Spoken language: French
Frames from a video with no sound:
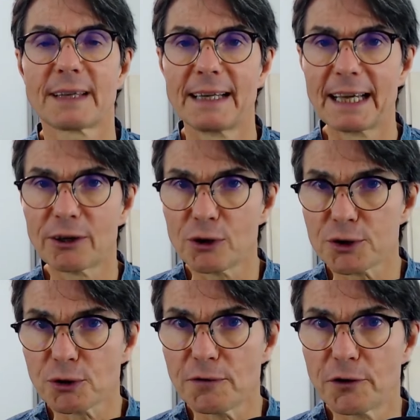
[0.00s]
La
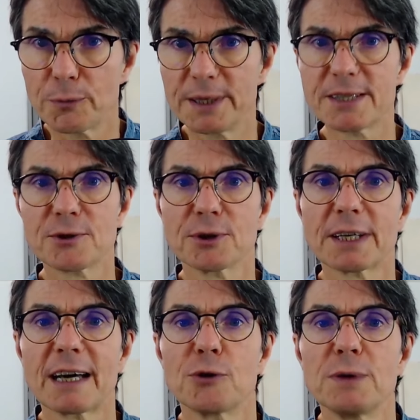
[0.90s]
claustrophobie se
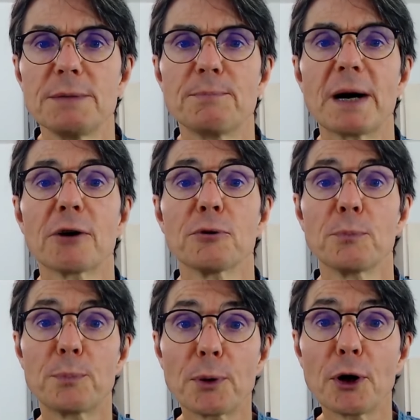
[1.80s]
traduit par
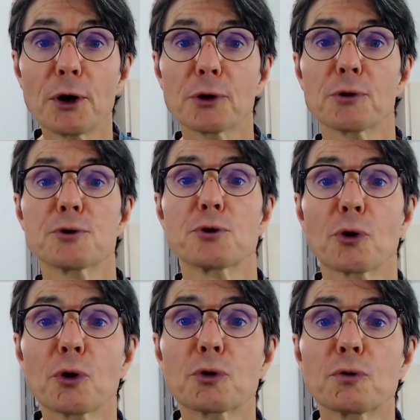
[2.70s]
une peur de se
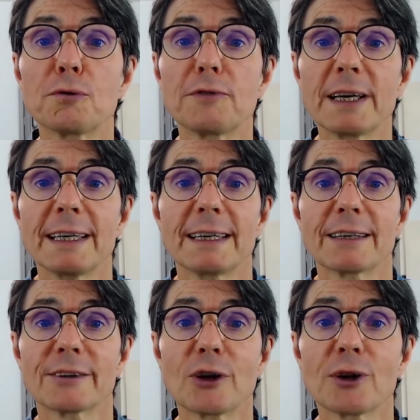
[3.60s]
retrouver
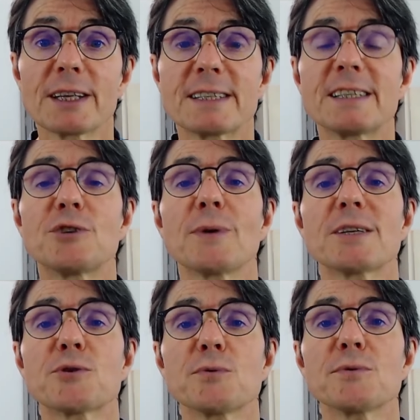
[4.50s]
dans des
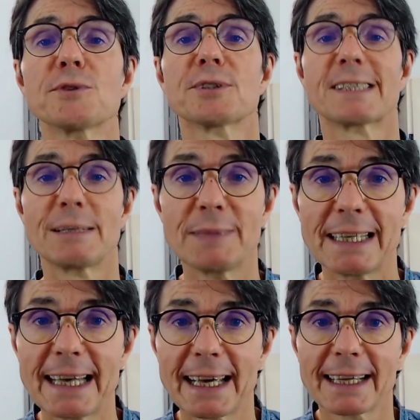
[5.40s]
situations
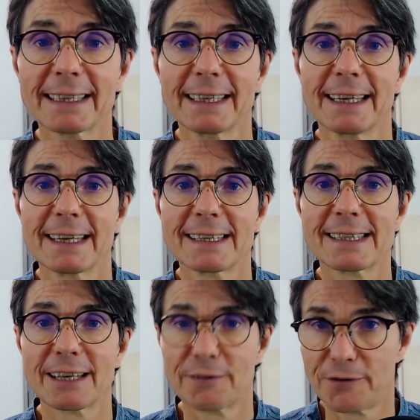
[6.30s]
similaires.
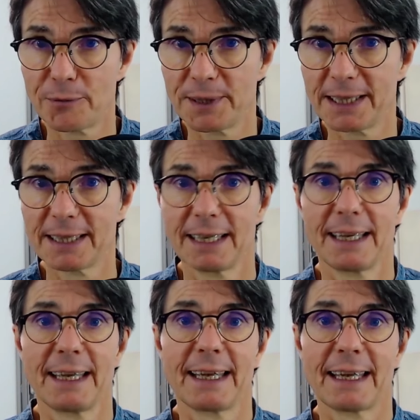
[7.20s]
Cette phobie
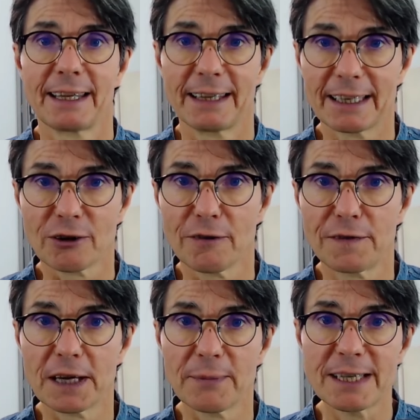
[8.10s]
d'être
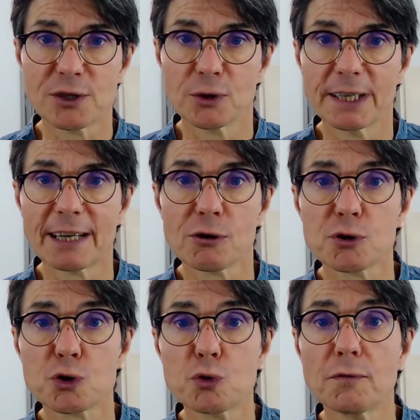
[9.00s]
enfermé se
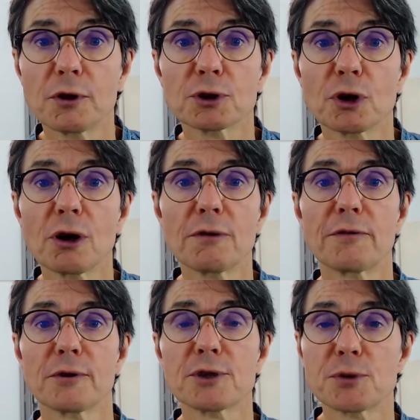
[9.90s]
déclenche souvent dans
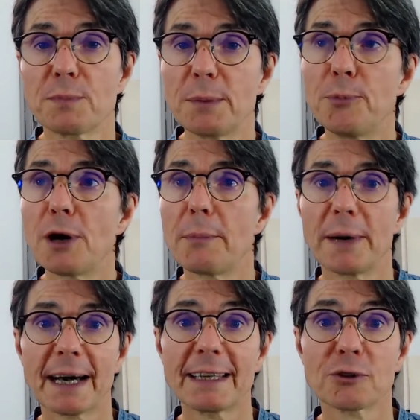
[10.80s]
l'enfance mais peut
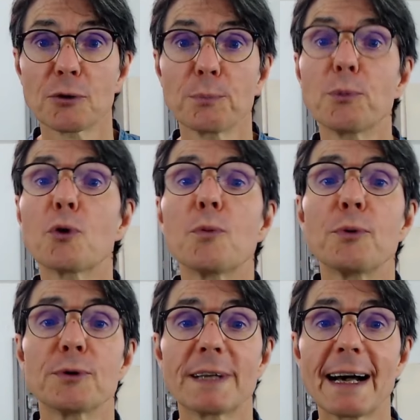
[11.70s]
apparaître beaucoup
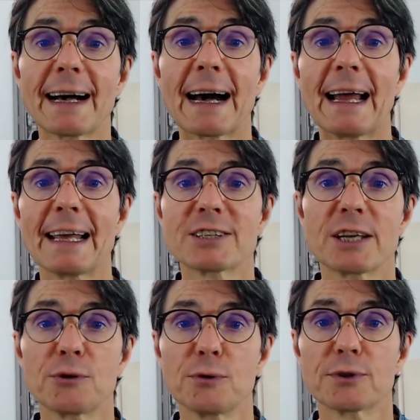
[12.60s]
plus tard à l'âge
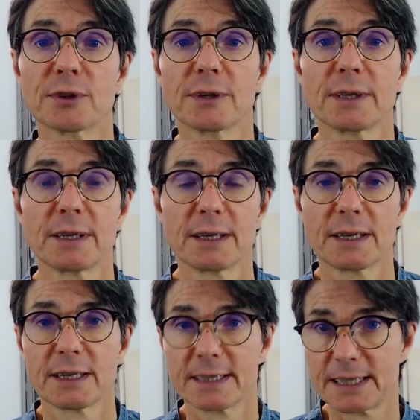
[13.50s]
adulte.
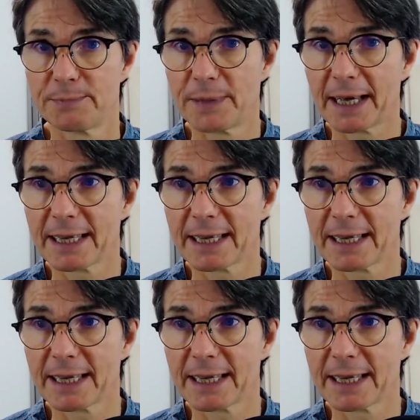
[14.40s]
Si par